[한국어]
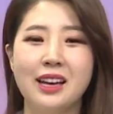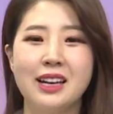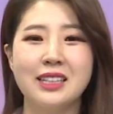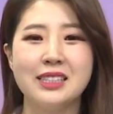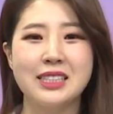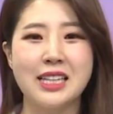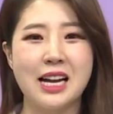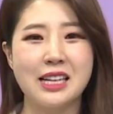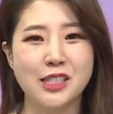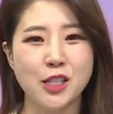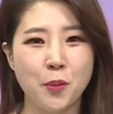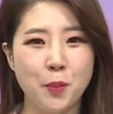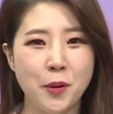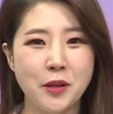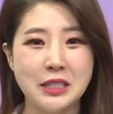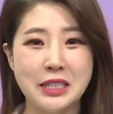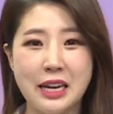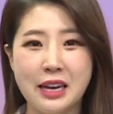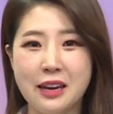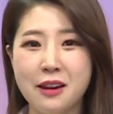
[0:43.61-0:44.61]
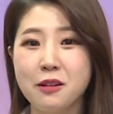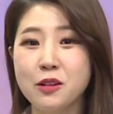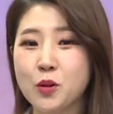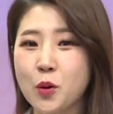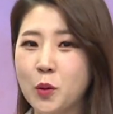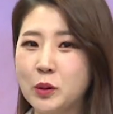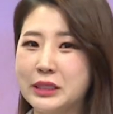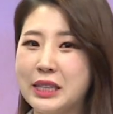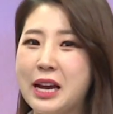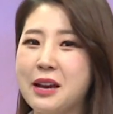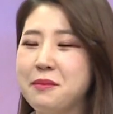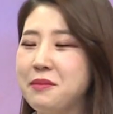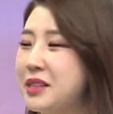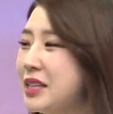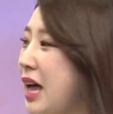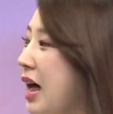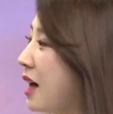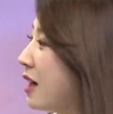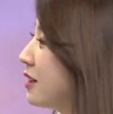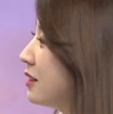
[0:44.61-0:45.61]
자, 첫 번째
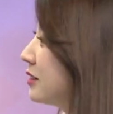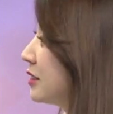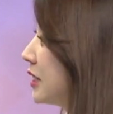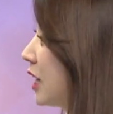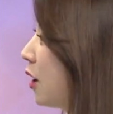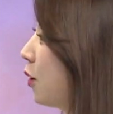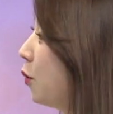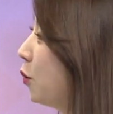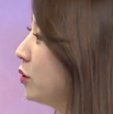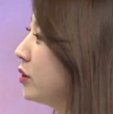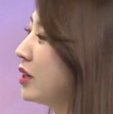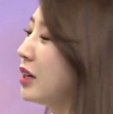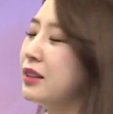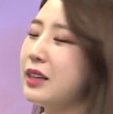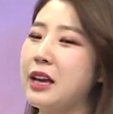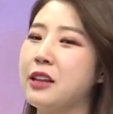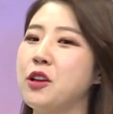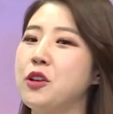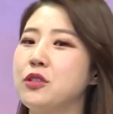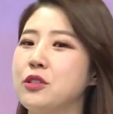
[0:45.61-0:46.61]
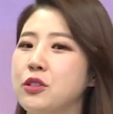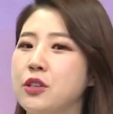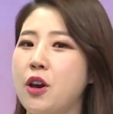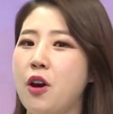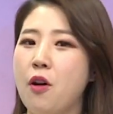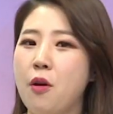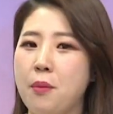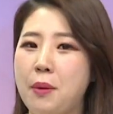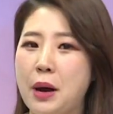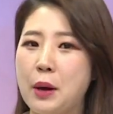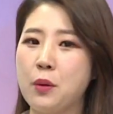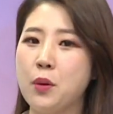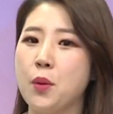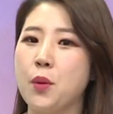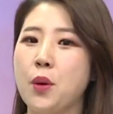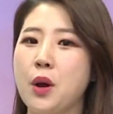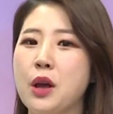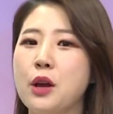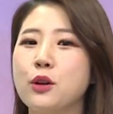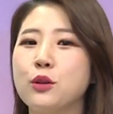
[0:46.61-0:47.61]
동사입니다. 자, 오늘의 단어는요. 바로
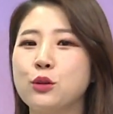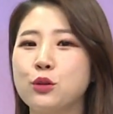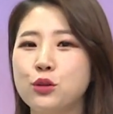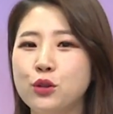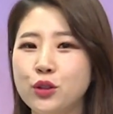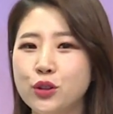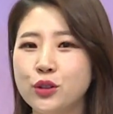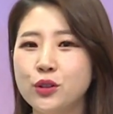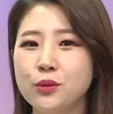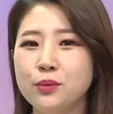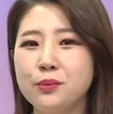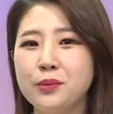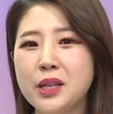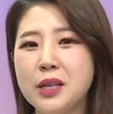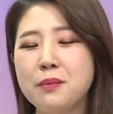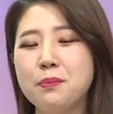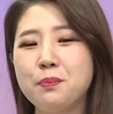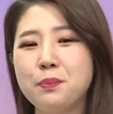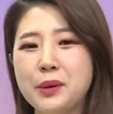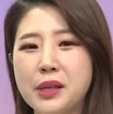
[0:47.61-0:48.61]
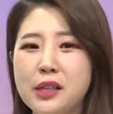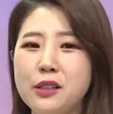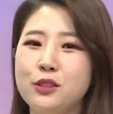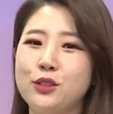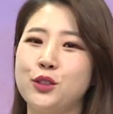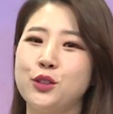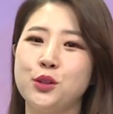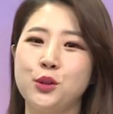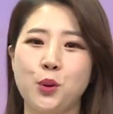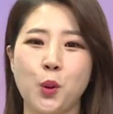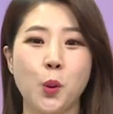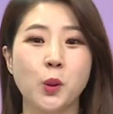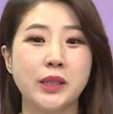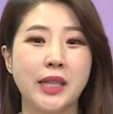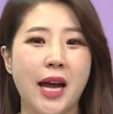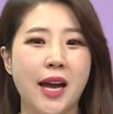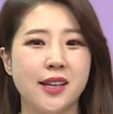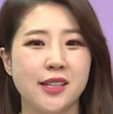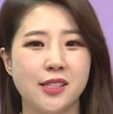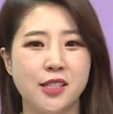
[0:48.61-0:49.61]
국민 필수
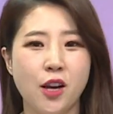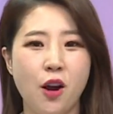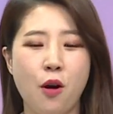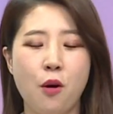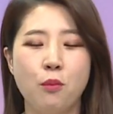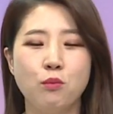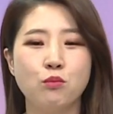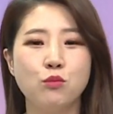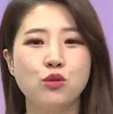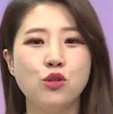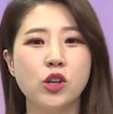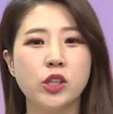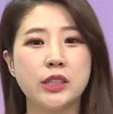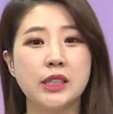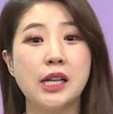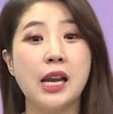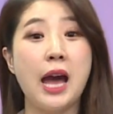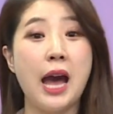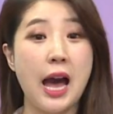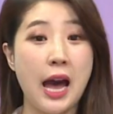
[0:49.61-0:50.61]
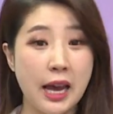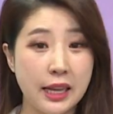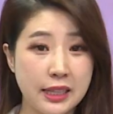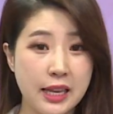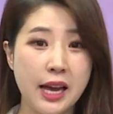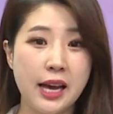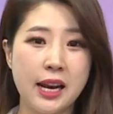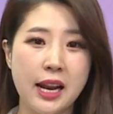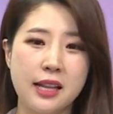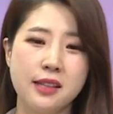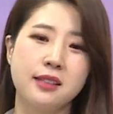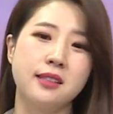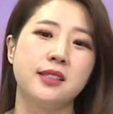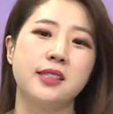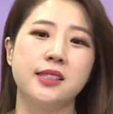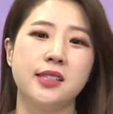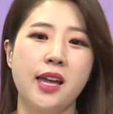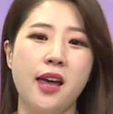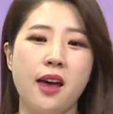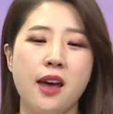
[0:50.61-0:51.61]
동사이죠. 무엇을 하다라는
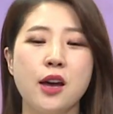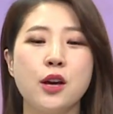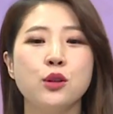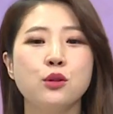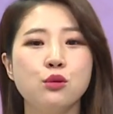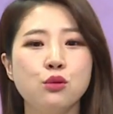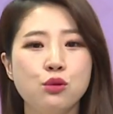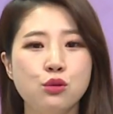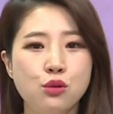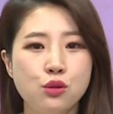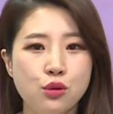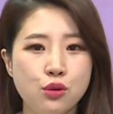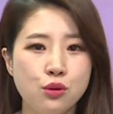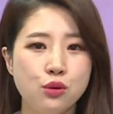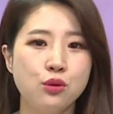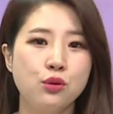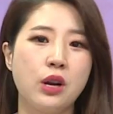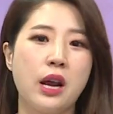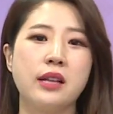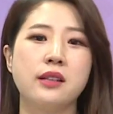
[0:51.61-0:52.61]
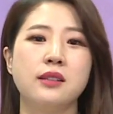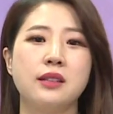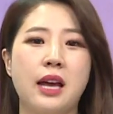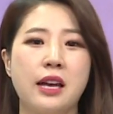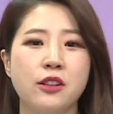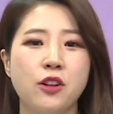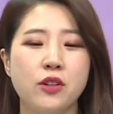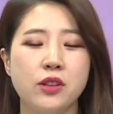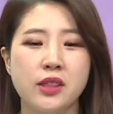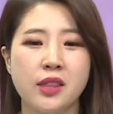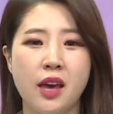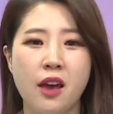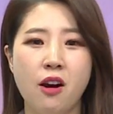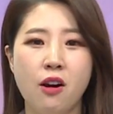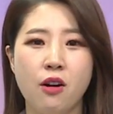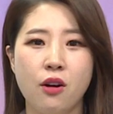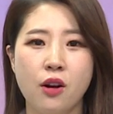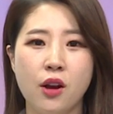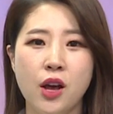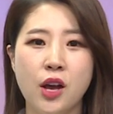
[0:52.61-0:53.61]
뜻의 do라는
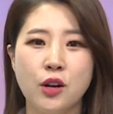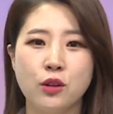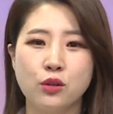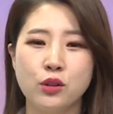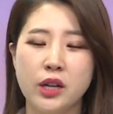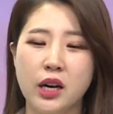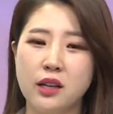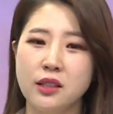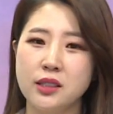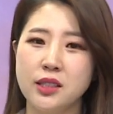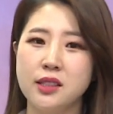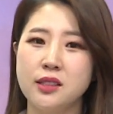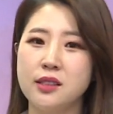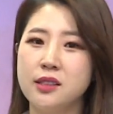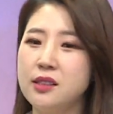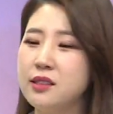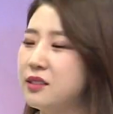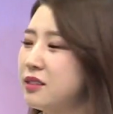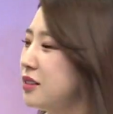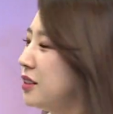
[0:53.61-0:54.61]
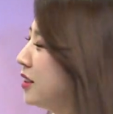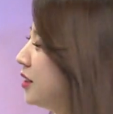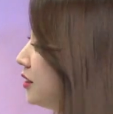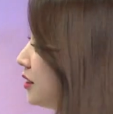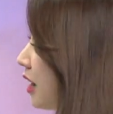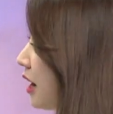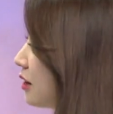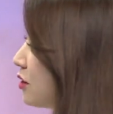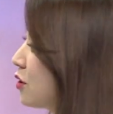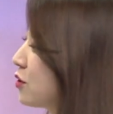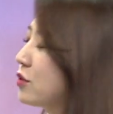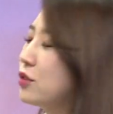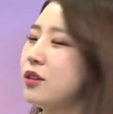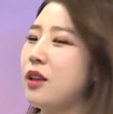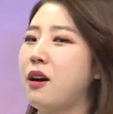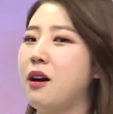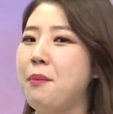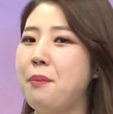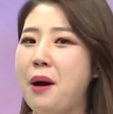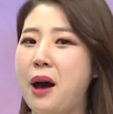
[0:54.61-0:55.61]
단어인데요. 우리가 흔히들 이 단어는
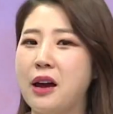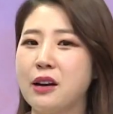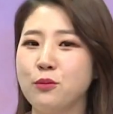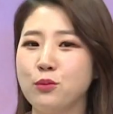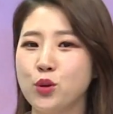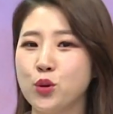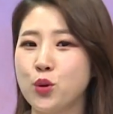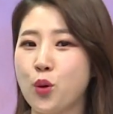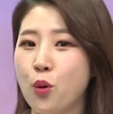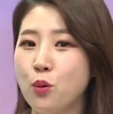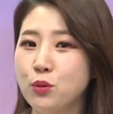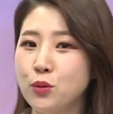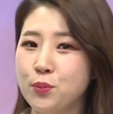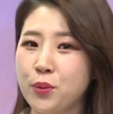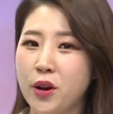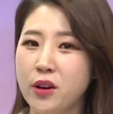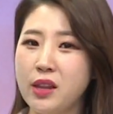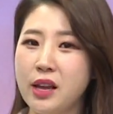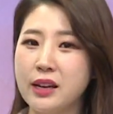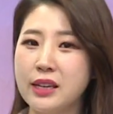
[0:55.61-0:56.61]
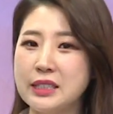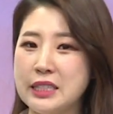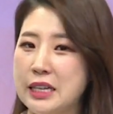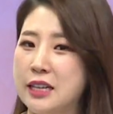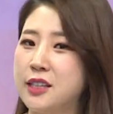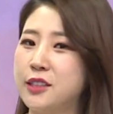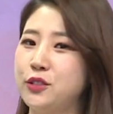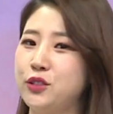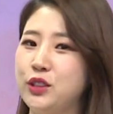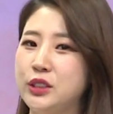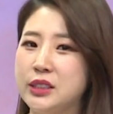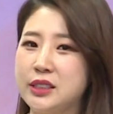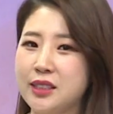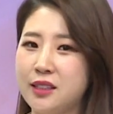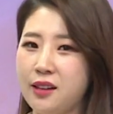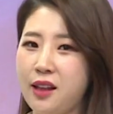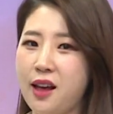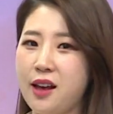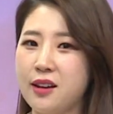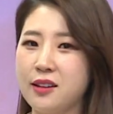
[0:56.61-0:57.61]
내가 발음도 너무 편하게 잘할 수
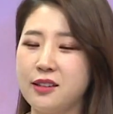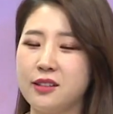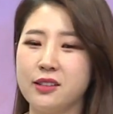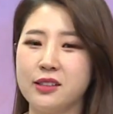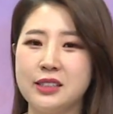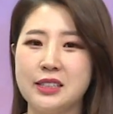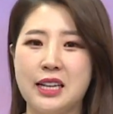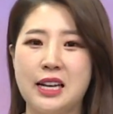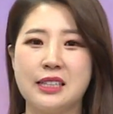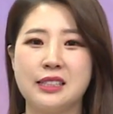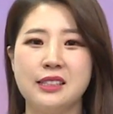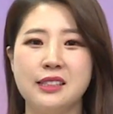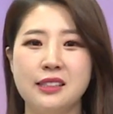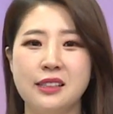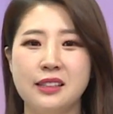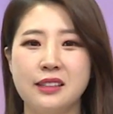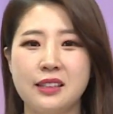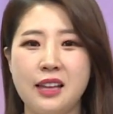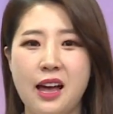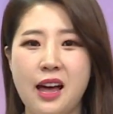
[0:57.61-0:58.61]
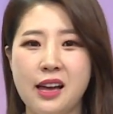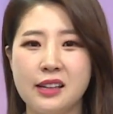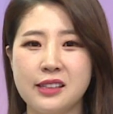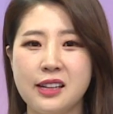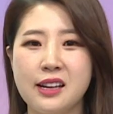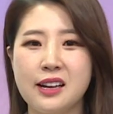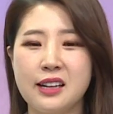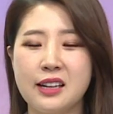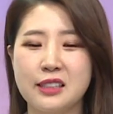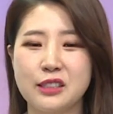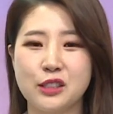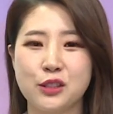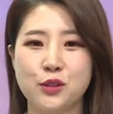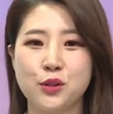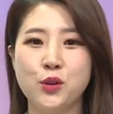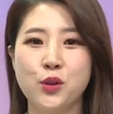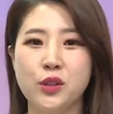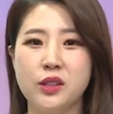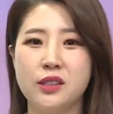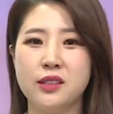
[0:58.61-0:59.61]
있잖아 이렇게 자신 있다 생각하실
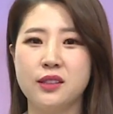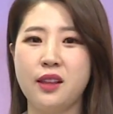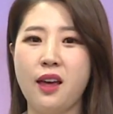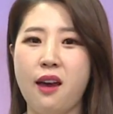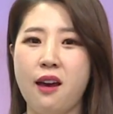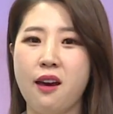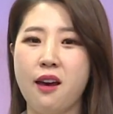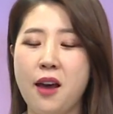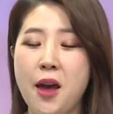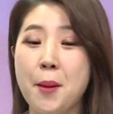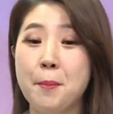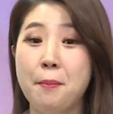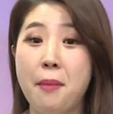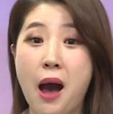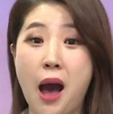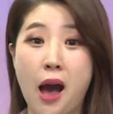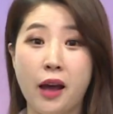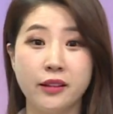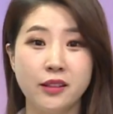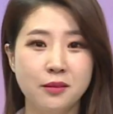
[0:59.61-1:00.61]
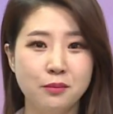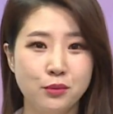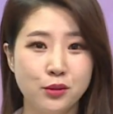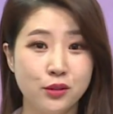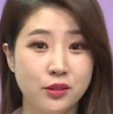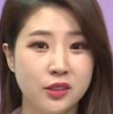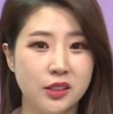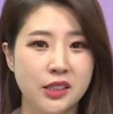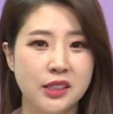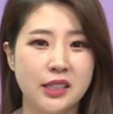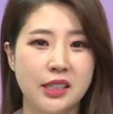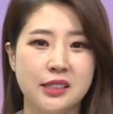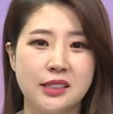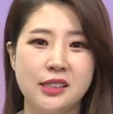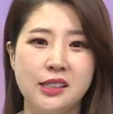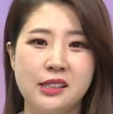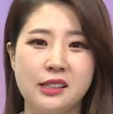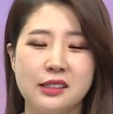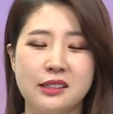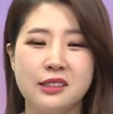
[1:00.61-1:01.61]
수도 있는데 많은 분들이
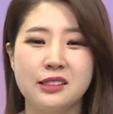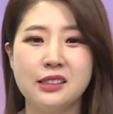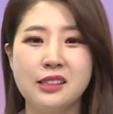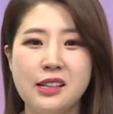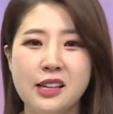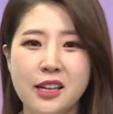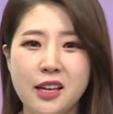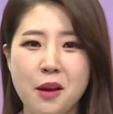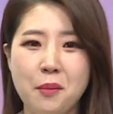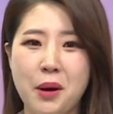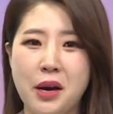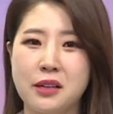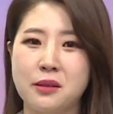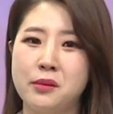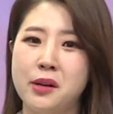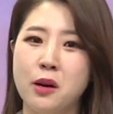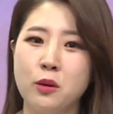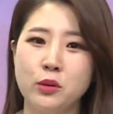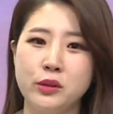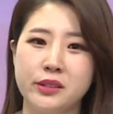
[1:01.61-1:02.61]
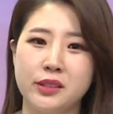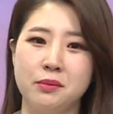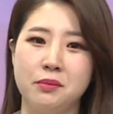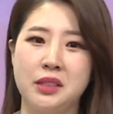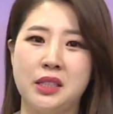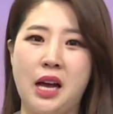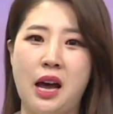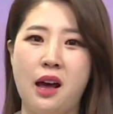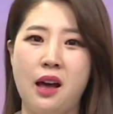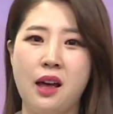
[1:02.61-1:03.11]
사실 틀리게 발음을 하고 있습니다.